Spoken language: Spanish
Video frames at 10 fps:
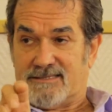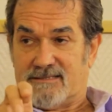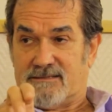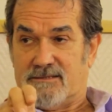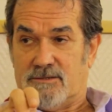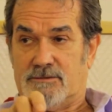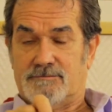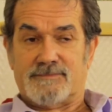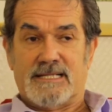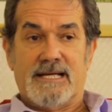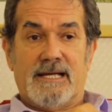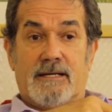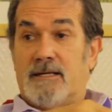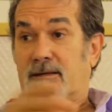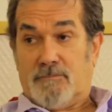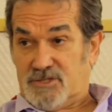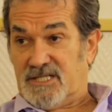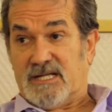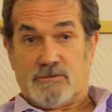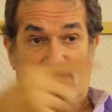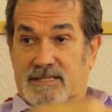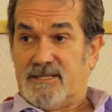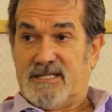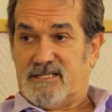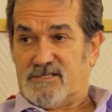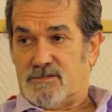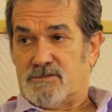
Eh, Montaña Rusa también es de ellos.